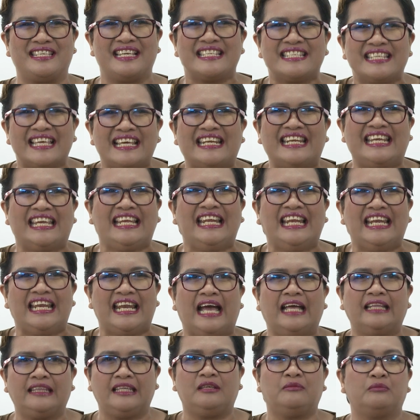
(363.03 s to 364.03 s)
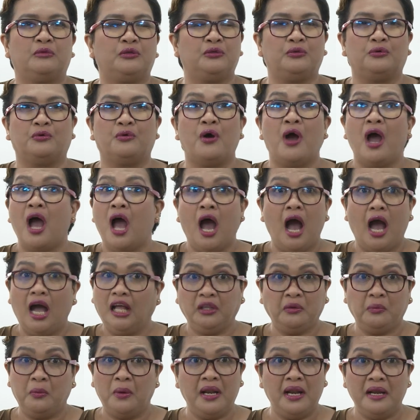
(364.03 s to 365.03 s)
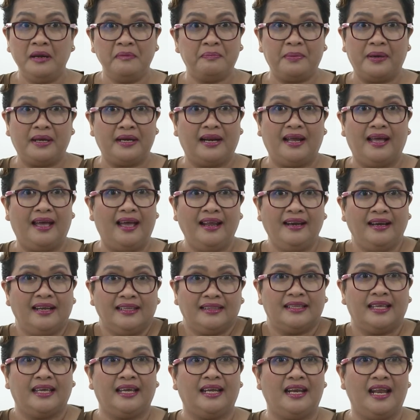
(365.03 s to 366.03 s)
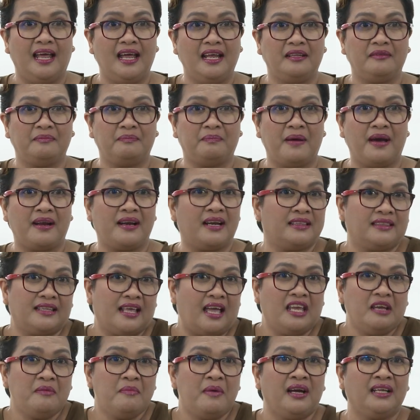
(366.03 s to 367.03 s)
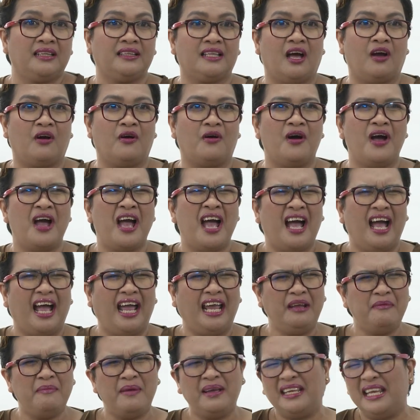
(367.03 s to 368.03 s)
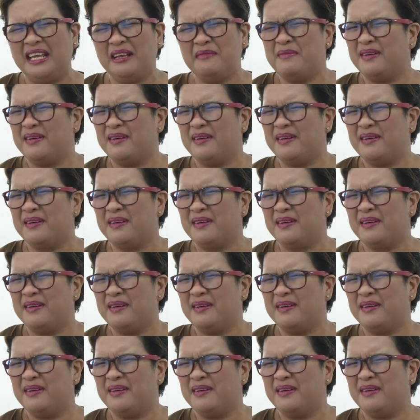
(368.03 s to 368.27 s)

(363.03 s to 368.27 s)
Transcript: sa sarili nating mundo, at walang paraan at dahilan para tayo mga tao ay maging